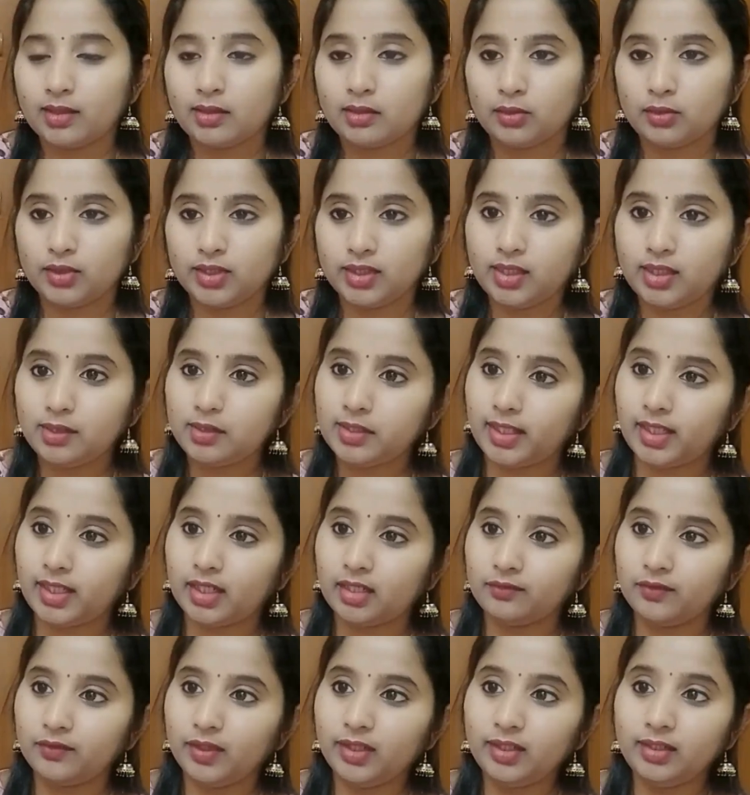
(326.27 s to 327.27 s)
సో ఇది
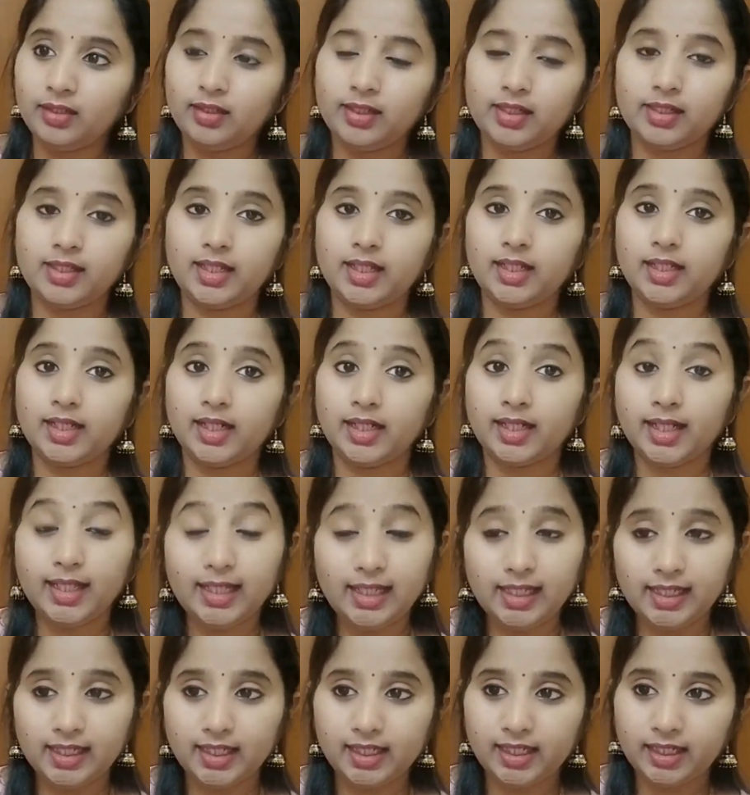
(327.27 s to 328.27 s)
సెకండ్ వన్ ఇదేంటంటే
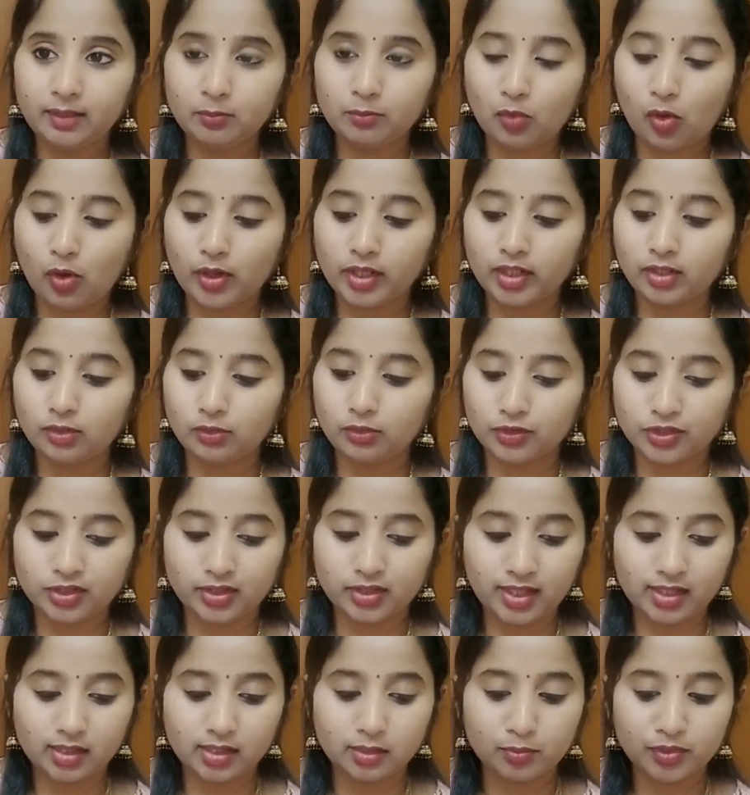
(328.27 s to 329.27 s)
హీలింగ్ బాడీ
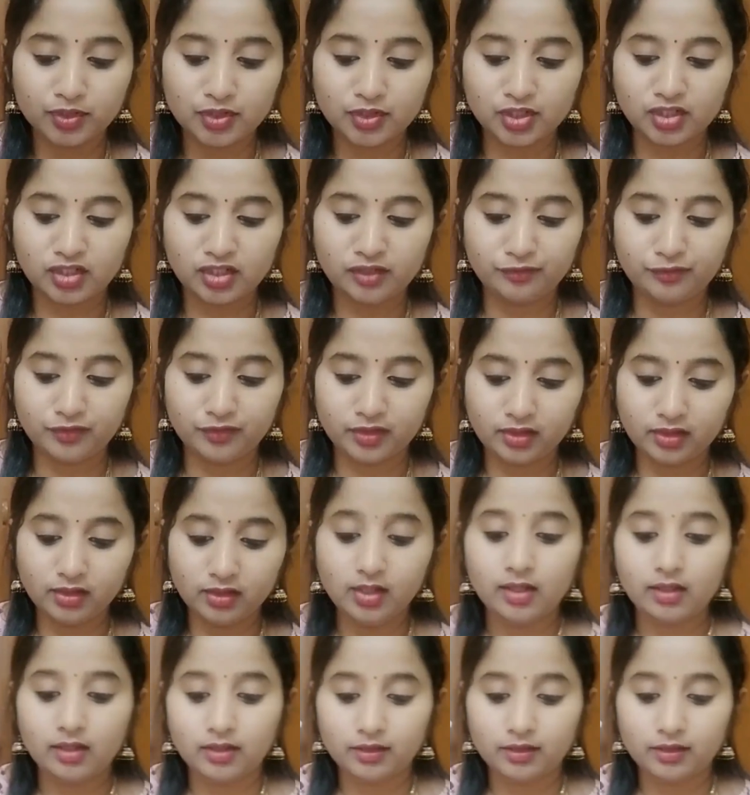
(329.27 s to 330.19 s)
లోషన్ ఎస్పెషలీ ఫర్